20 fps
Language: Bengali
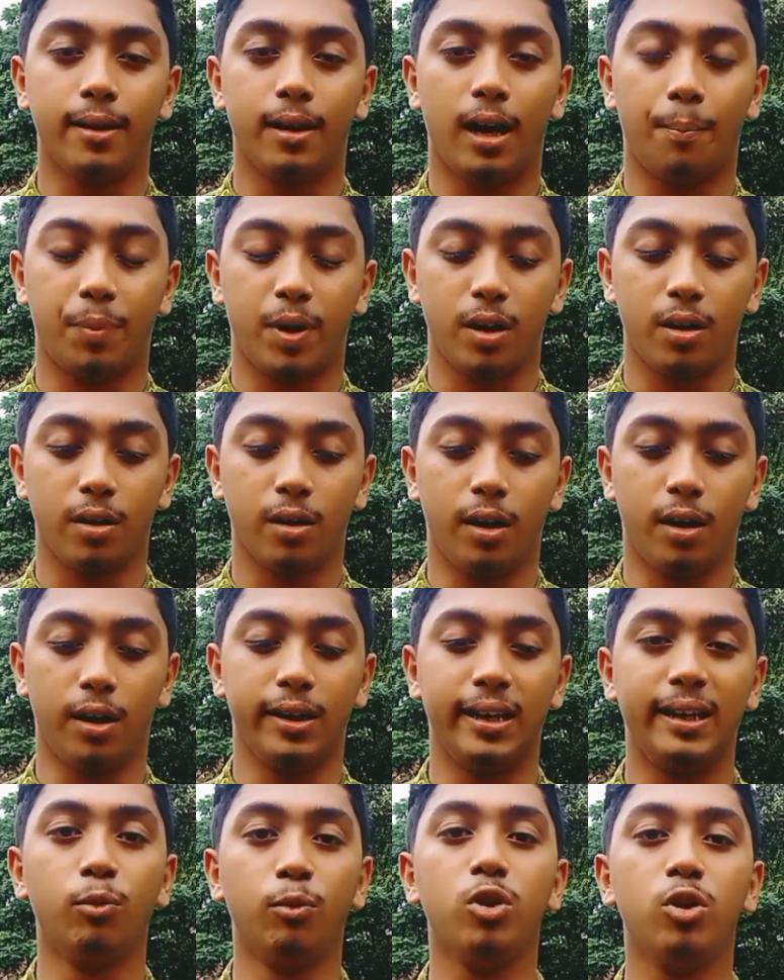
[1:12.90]
আপনার
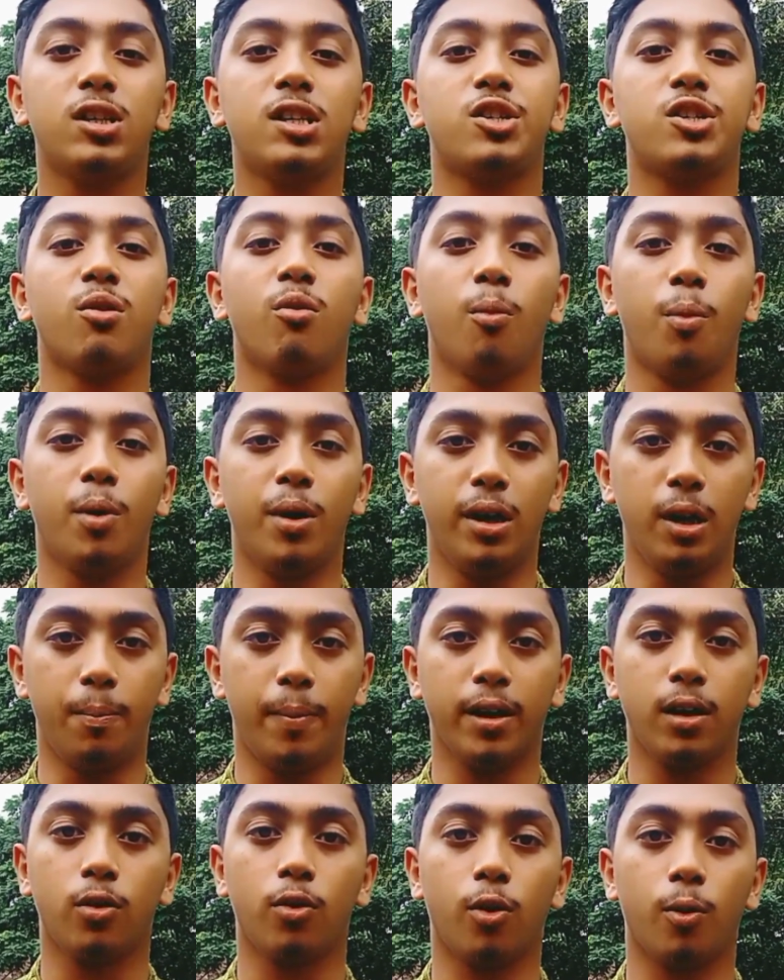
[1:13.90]
ইমিউনি সিস্টেমের উপর
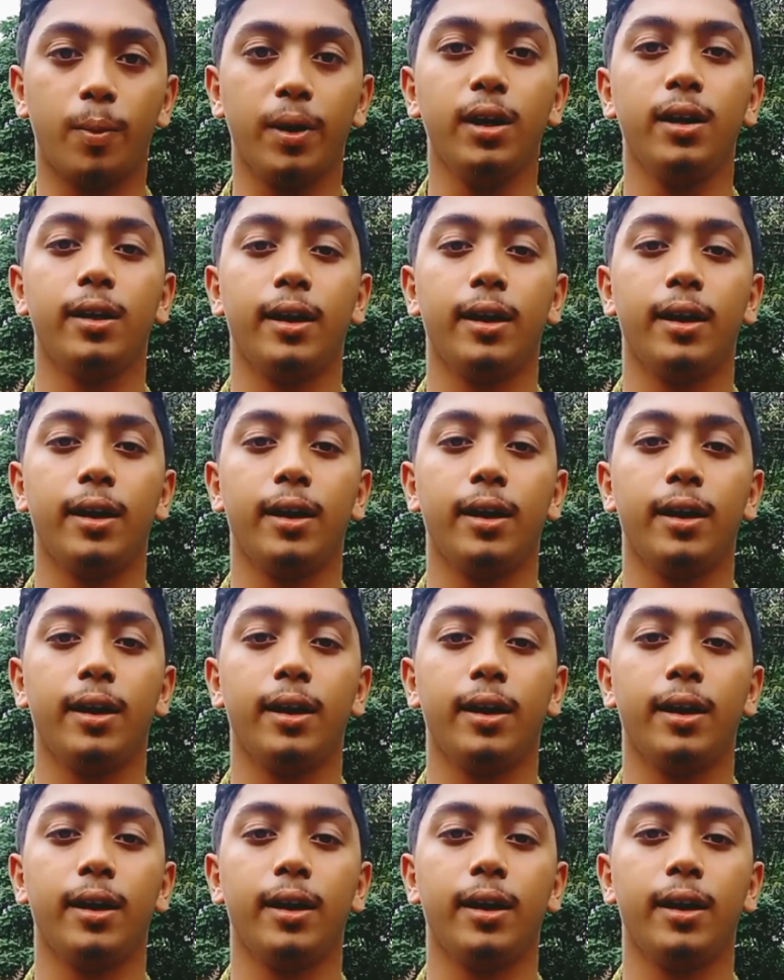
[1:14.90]
ডিপেন্ড করবে